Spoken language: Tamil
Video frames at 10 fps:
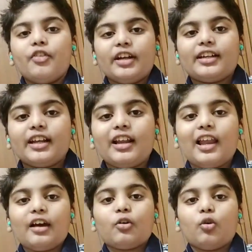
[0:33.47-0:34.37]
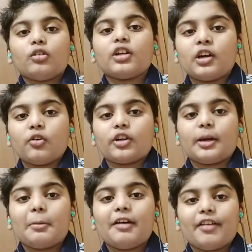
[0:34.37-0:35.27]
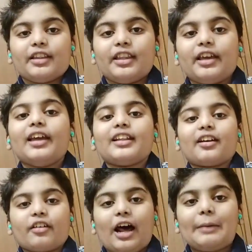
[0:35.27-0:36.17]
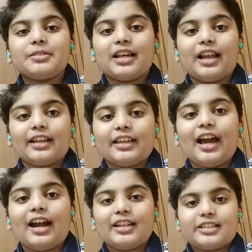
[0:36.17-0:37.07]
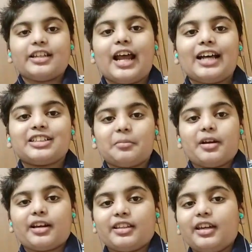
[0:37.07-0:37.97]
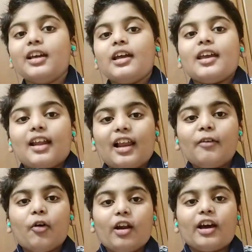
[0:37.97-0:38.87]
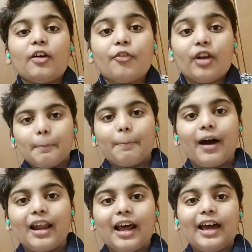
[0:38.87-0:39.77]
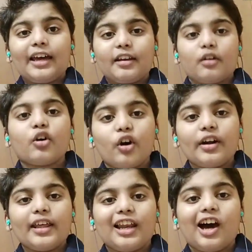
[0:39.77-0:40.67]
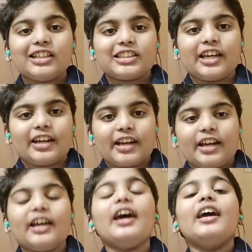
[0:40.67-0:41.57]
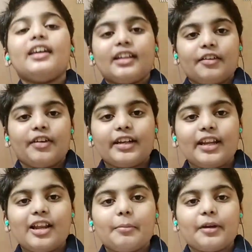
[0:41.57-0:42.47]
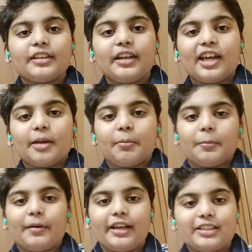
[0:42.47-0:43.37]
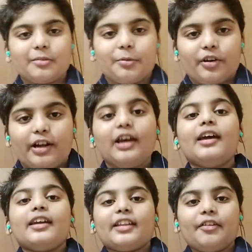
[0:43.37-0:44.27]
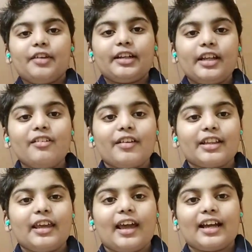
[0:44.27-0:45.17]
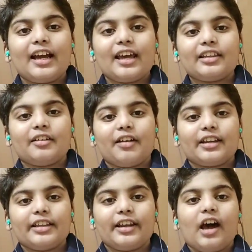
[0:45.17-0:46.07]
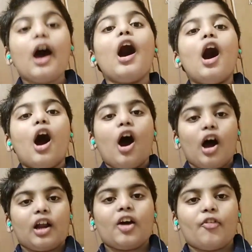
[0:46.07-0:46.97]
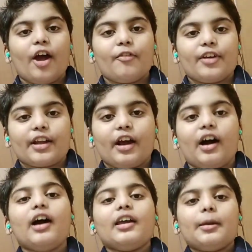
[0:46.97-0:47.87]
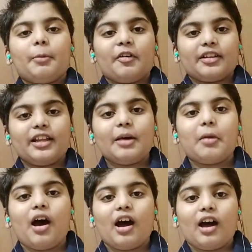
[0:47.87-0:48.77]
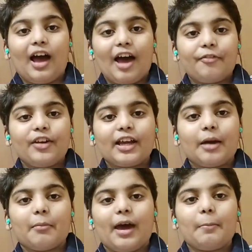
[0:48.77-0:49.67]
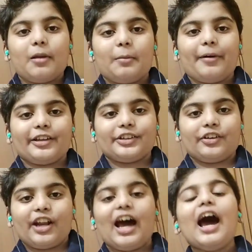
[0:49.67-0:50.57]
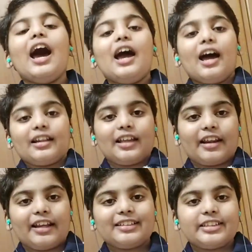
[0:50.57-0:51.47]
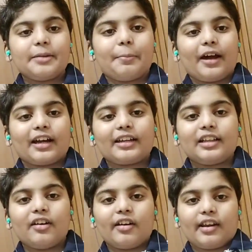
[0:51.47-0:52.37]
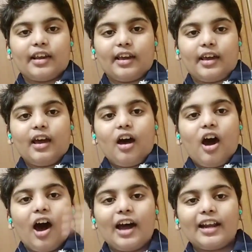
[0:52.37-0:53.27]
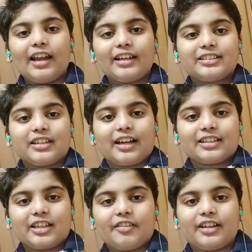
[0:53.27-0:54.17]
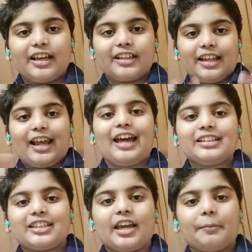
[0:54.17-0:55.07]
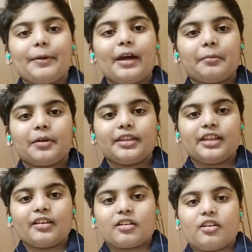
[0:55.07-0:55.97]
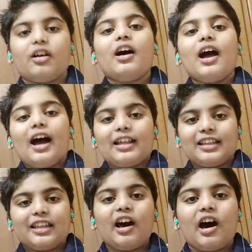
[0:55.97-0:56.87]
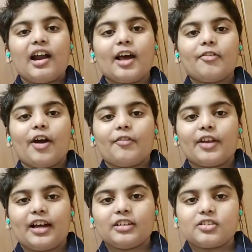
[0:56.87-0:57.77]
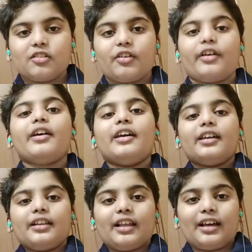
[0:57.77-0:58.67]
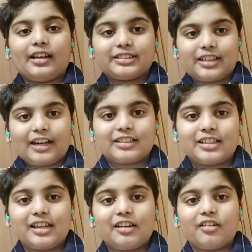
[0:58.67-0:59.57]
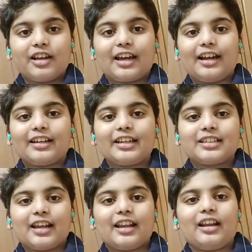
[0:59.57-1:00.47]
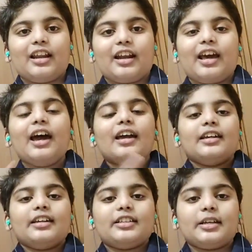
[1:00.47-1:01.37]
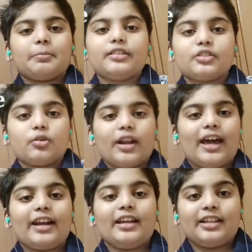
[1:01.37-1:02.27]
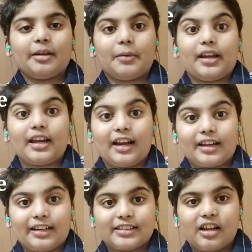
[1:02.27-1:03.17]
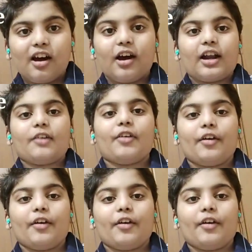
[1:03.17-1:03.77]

விட்டுலாம் கூட்டம் கூட்டமாக வந்து இந்த கிராப்ஸ் எல்லாத்தையும் அடித்து நாசமாக்குது இதனால் உலகம் ஃபுல்லாக பலாயிரம் கோடி லாஸ் ஆகிருக்கு இந்த விட்டிலை பற்றி நான் இப்போ பேச போகிறேன் இந்த விட்டில் வந்து எங்கேருந்து வருதுன்னா ஹார்ன் ஆஃப் ஆஃப்ரிக்கா இப்போ வந்து நம்ம ஆஃப்ரிக்கா மேப்பில் பார்த்தோன்னா அந்த ரெட் சி பக்கத்தில் ஒரு ஹார்ன்ல ஃபேப்ரிக் ஸ்ட்ரக்சர் வந்து அந்த லேண்ட்ஸ்கேப்பே அப்படி தான் இருக்கும் அதை தான் ஹார்ன் ஆஃப் ஆஃப்ரிக்கான்னு சொல்லுவோம் இந்த ஸ்ட்ரக்சரில் உள்ள கண்ட்ரிஸ் என்னெல்லாம்னா இஜிப்து சுடான் இந்த மாதிரி கண்ட்ரிஸ்லாம் ஹார்ன் ஆஃப்